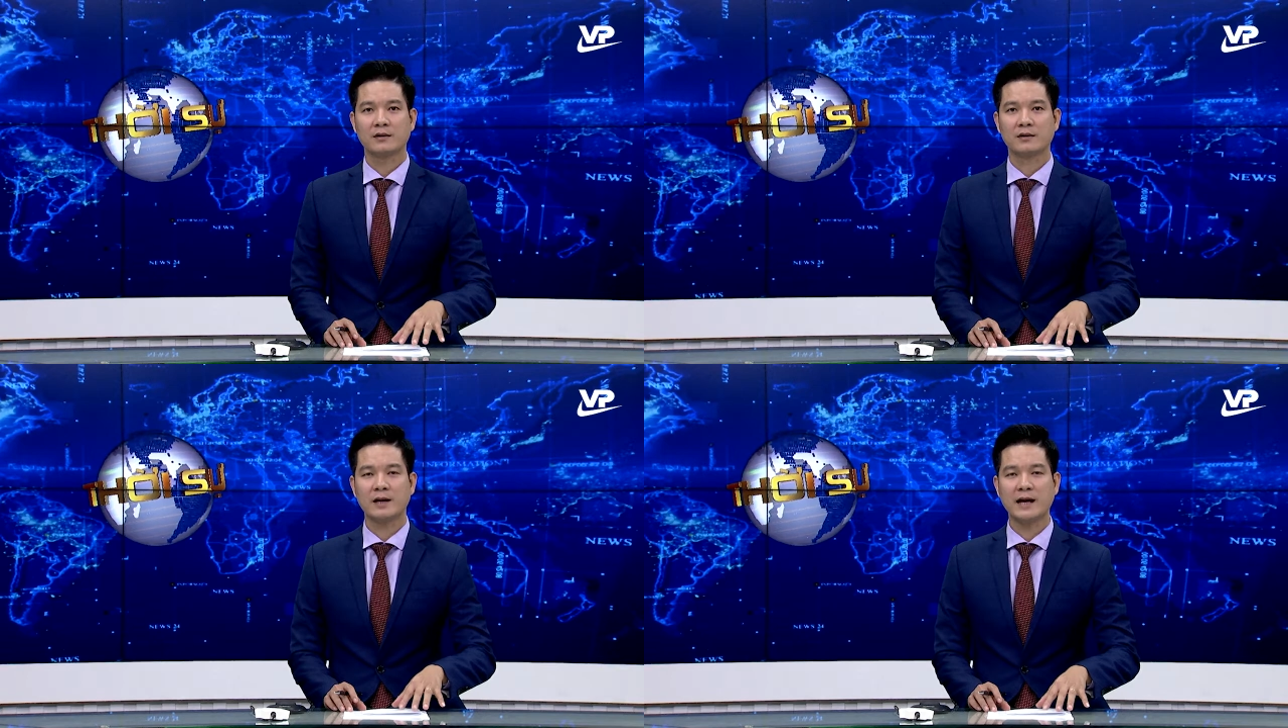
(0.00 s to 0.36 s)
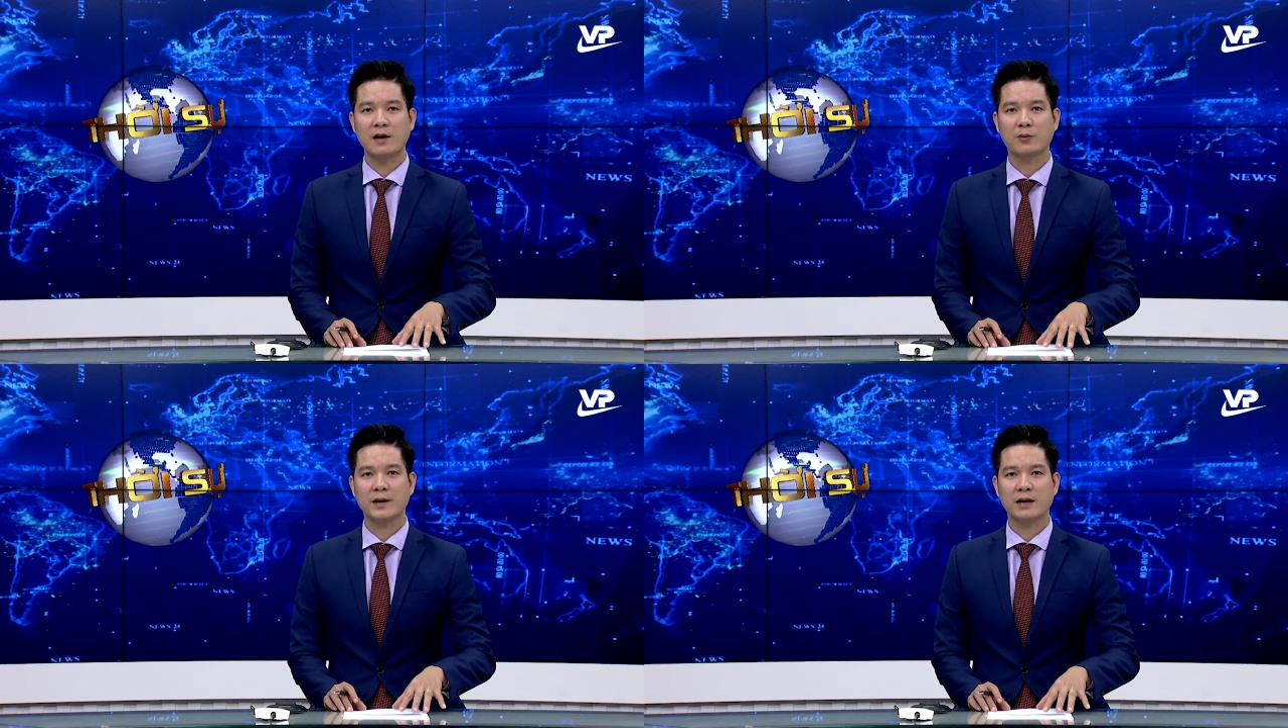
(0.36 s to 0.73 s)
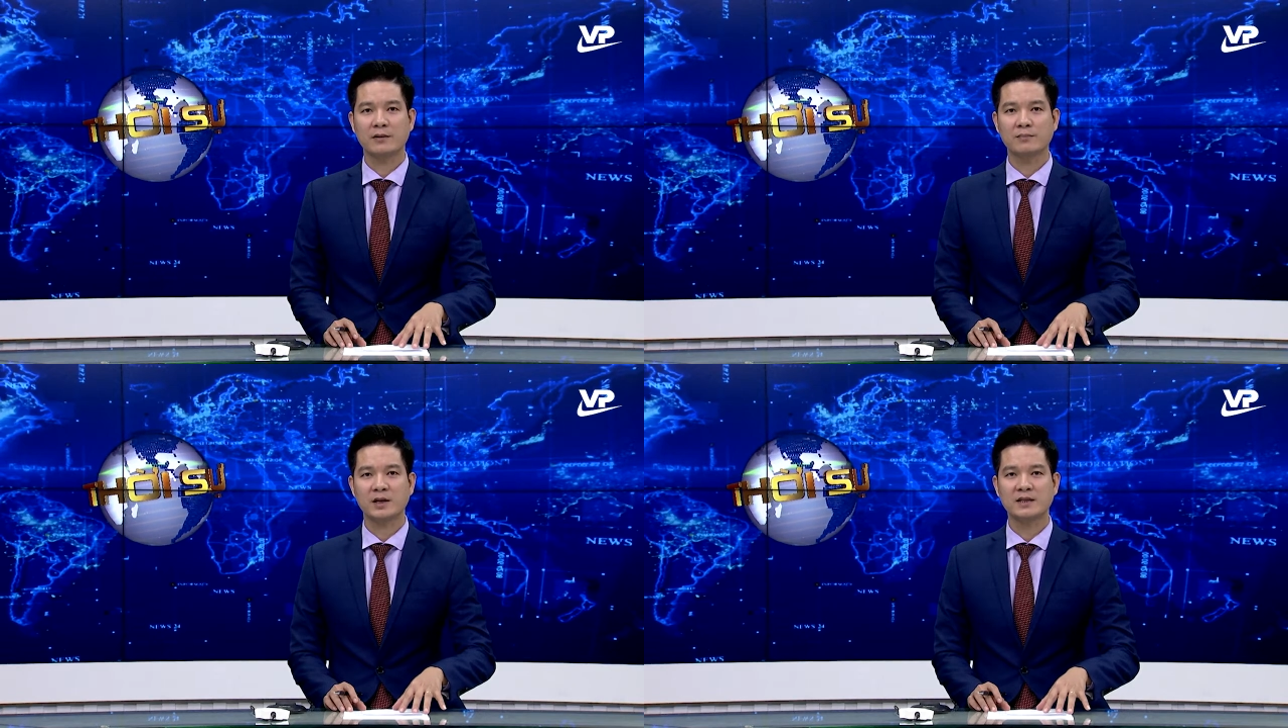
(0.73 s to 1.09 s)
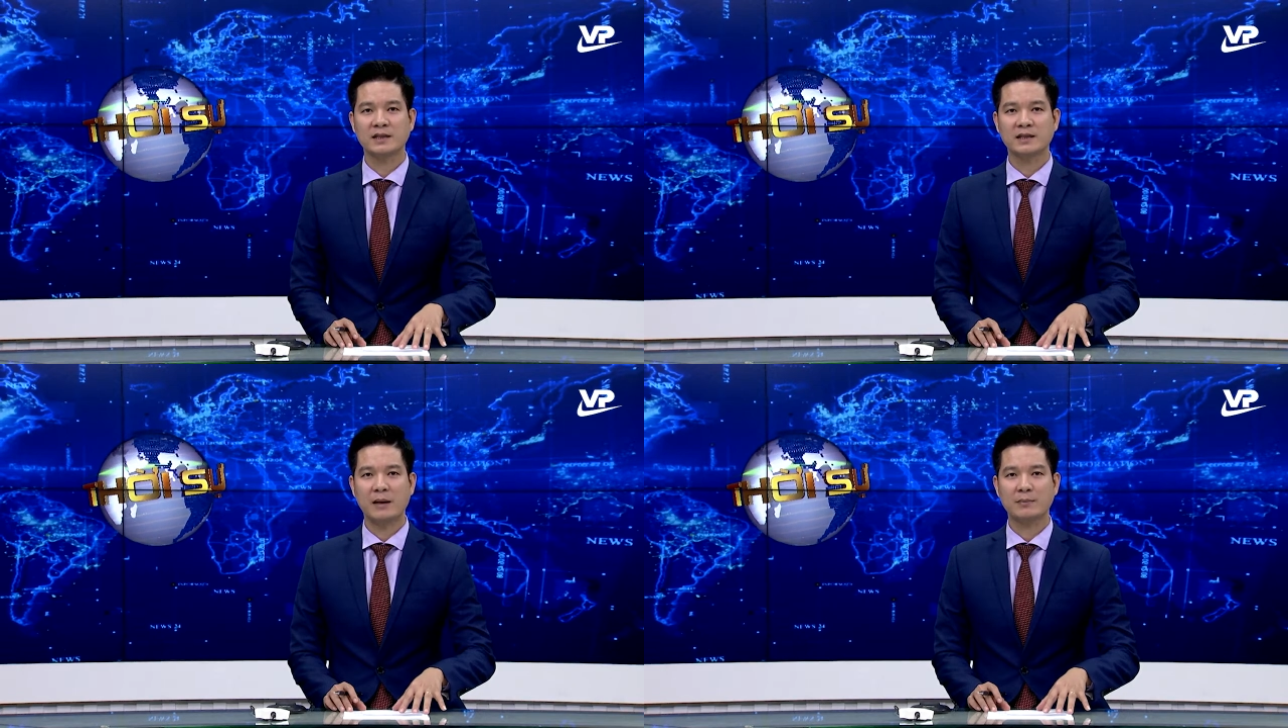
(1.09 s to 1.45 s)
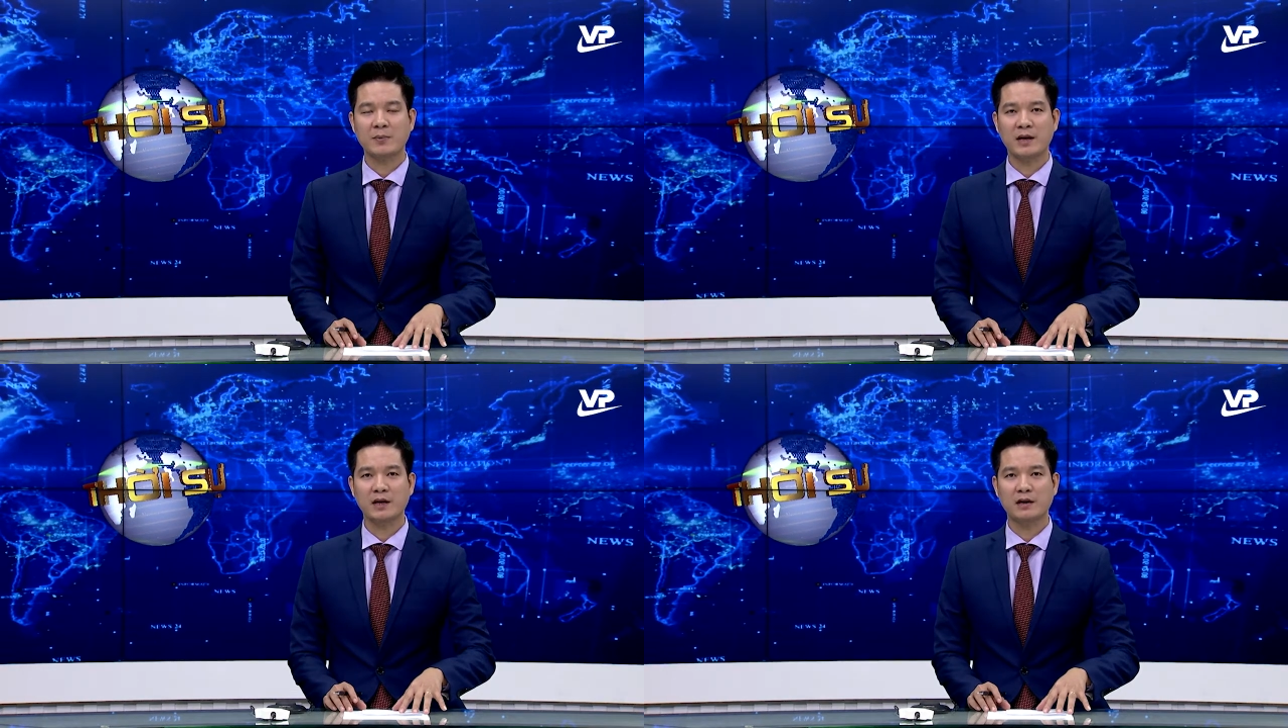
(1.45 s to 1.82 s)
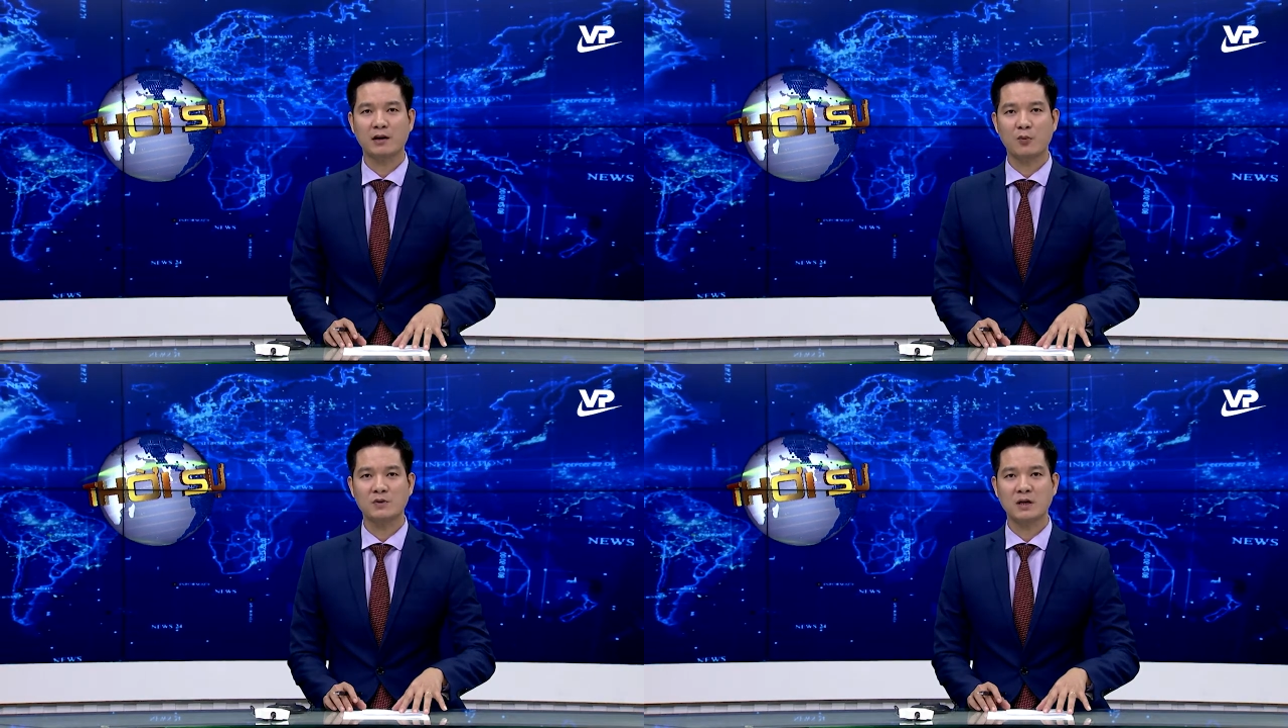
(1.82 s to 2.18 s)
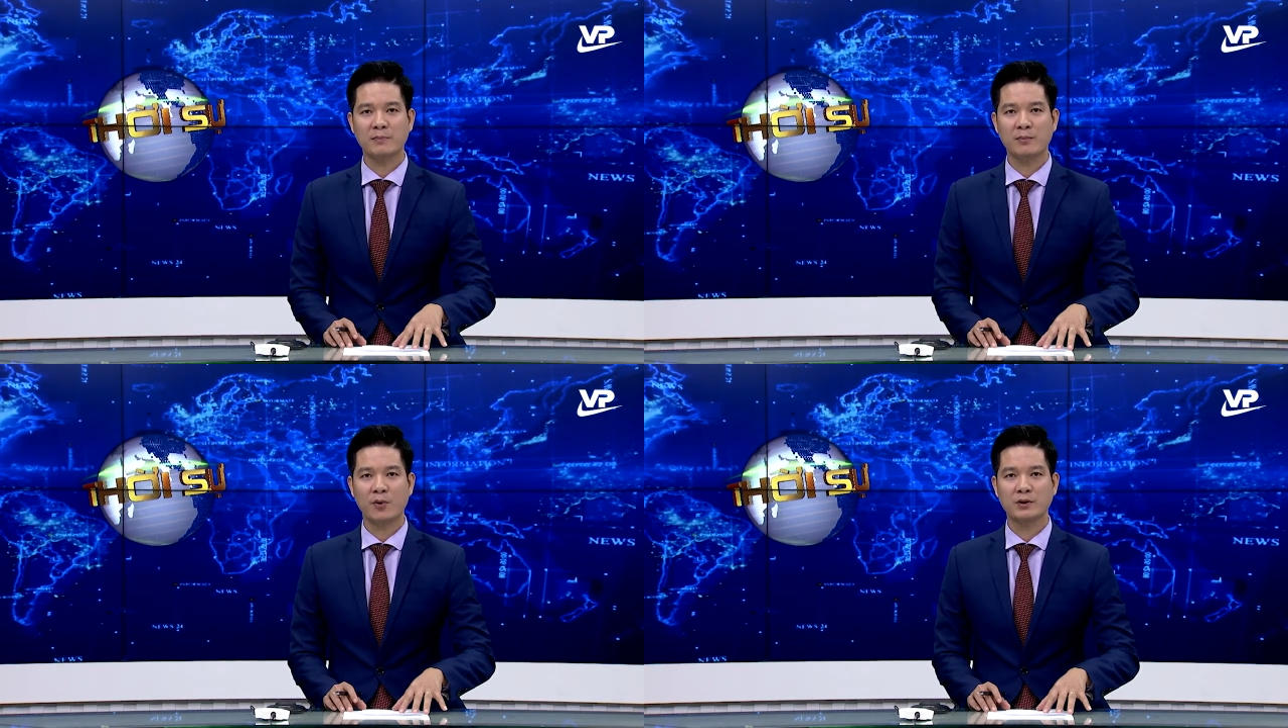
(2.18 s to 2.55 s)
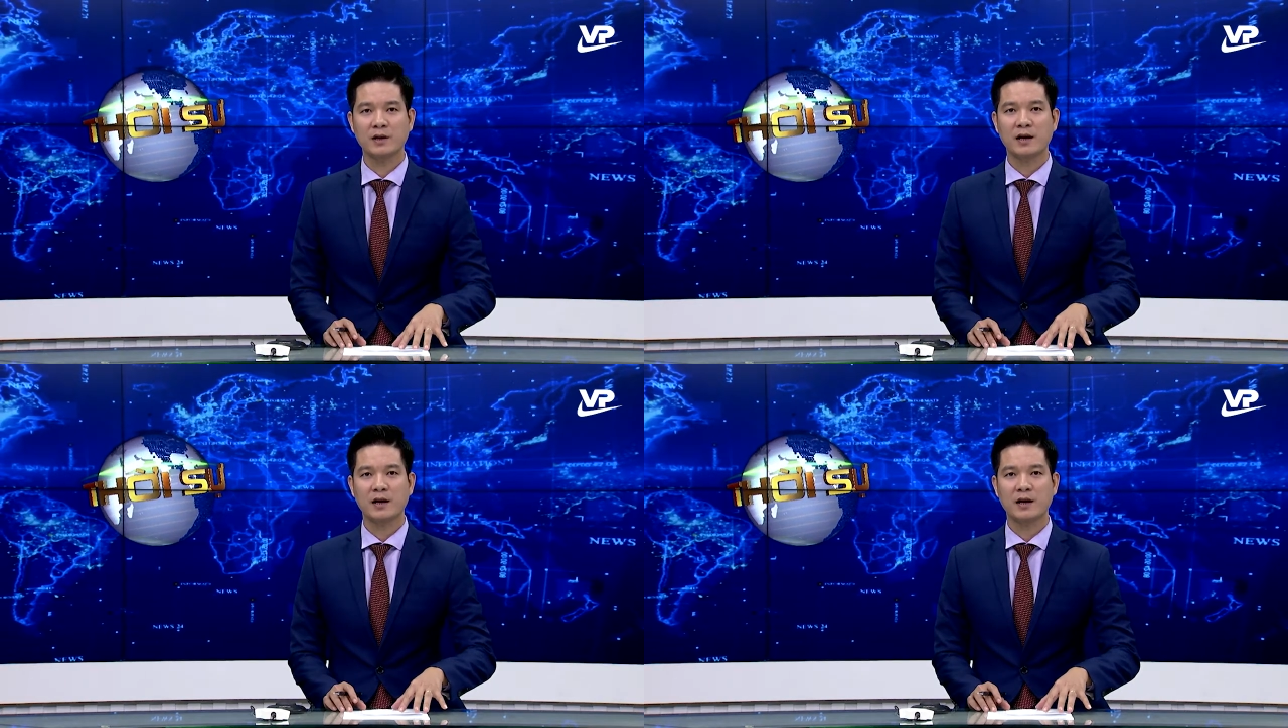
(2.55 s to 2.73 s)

Đến ngày hôm nay, 19 tháng 8 năm 2021,